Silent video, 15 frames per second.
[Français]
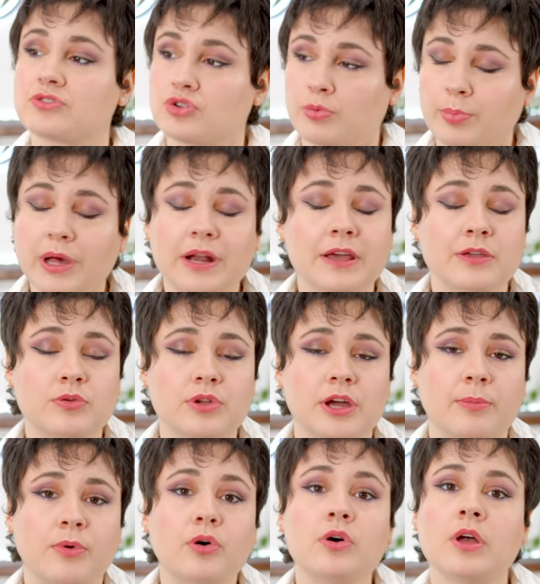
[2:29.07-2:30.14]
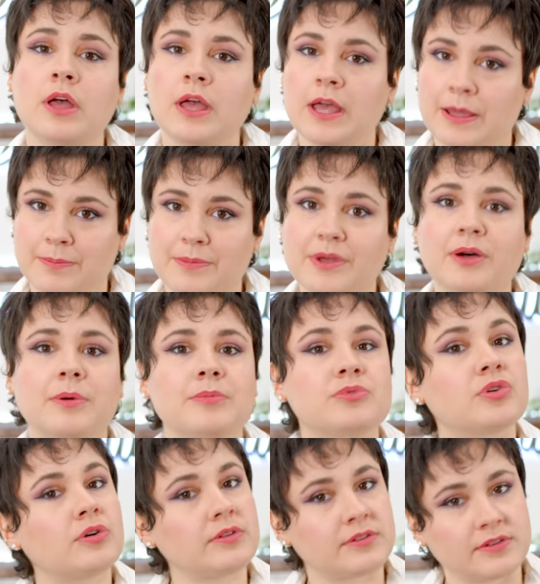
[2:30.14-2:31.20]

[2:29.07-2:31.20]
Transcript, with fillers: J'en parlerai régulièrement, mais en même temps,